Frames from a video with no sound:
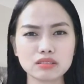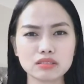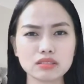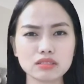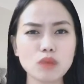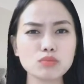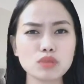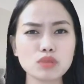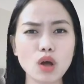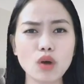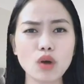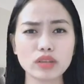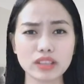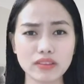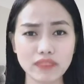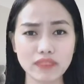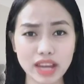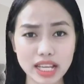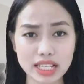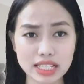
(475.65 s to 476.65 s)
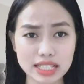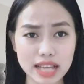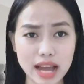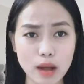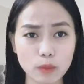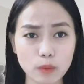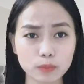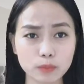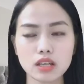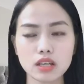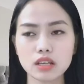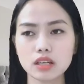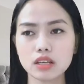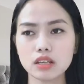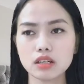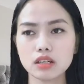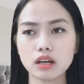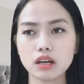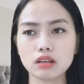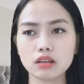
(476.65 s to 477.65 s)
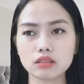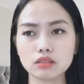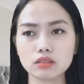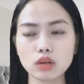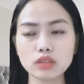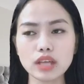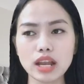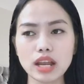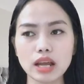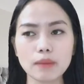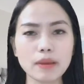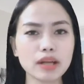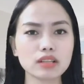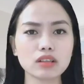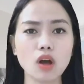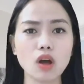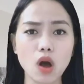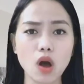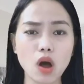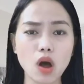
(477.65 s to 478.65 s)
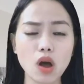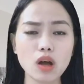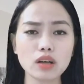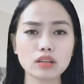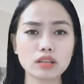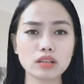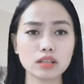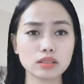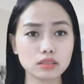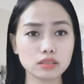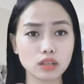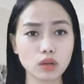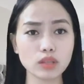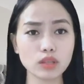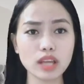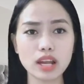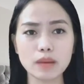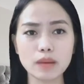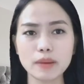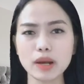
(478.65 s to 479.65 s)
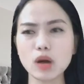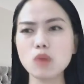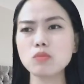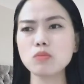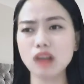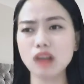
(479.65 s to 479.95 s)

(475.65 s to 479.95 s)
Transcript: không cho người ta vay thì sao ờ có thể là các bạn có có thể là các bạn không